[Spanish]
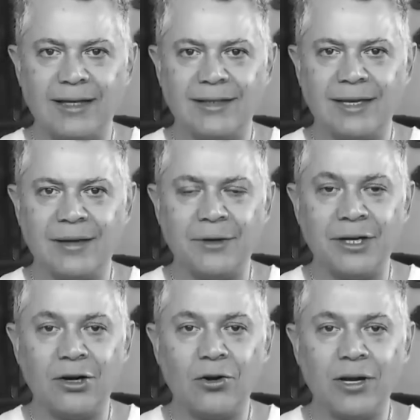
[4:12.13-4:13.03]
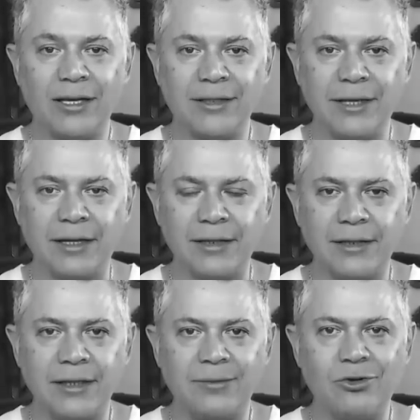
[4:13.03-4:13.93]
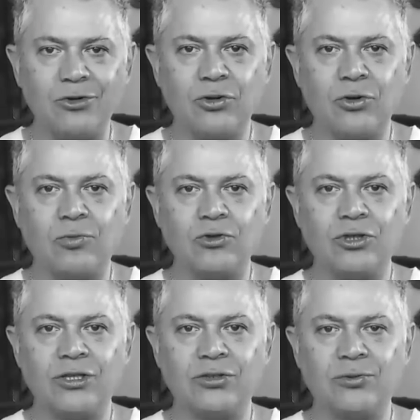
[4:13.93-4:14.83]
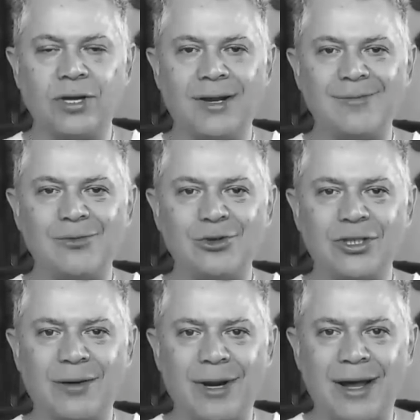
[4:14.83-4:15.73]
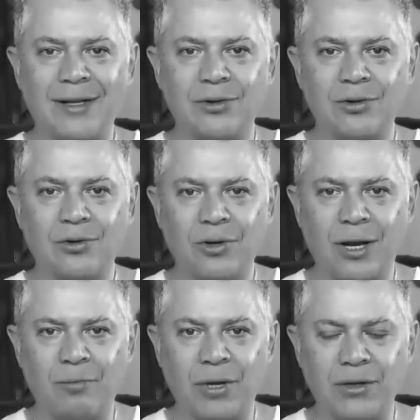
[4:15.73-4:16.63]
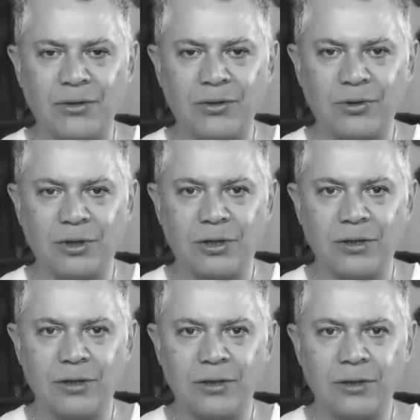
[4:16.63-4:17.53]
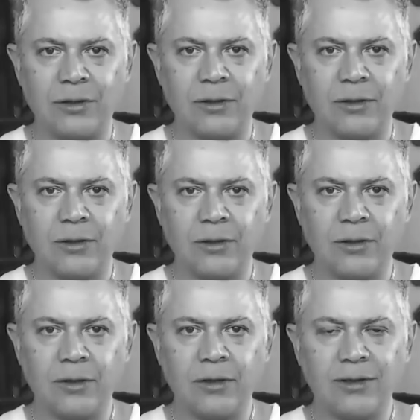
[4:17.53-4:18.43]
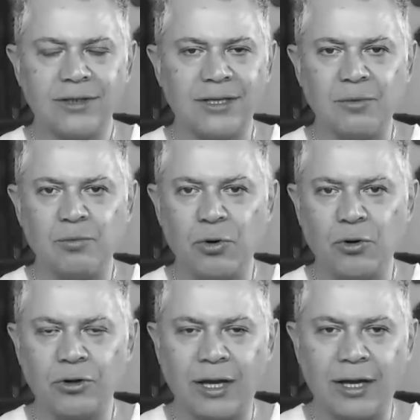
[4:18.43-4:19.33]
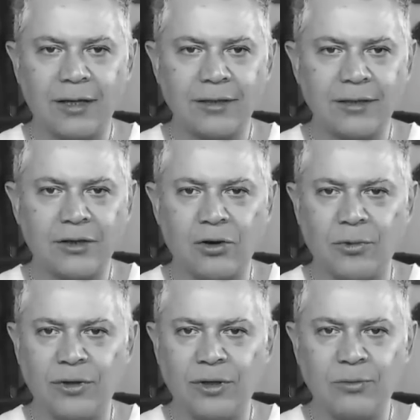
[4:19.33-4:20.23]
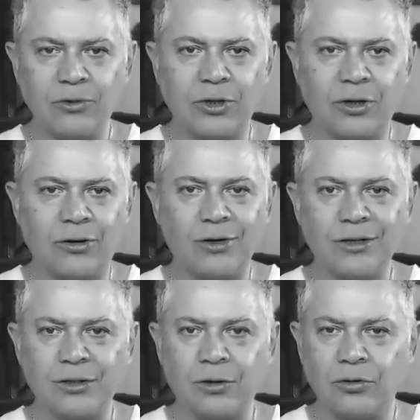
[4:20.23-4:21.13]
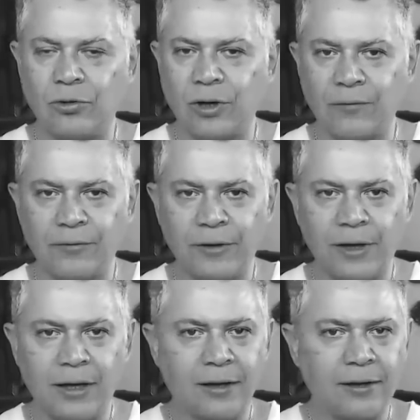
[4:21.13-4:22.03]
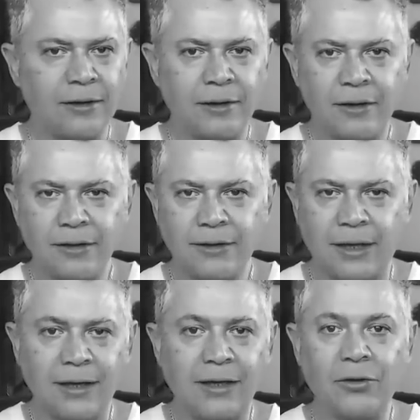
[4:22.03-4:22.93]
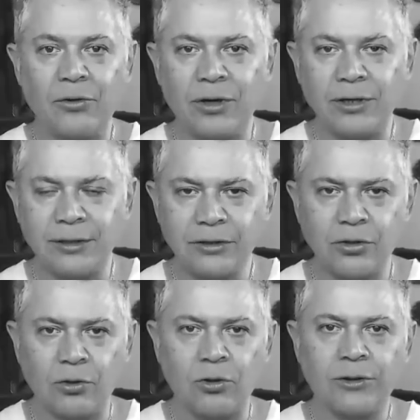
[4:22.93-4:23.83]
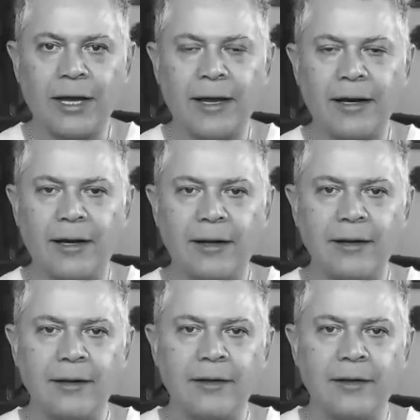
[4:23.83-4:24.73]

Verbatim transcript: Escribir lo que sentimos como si estuviéramos hablando con la persona, sin importar si cometemos errores de ortografía seguido, es soltarla.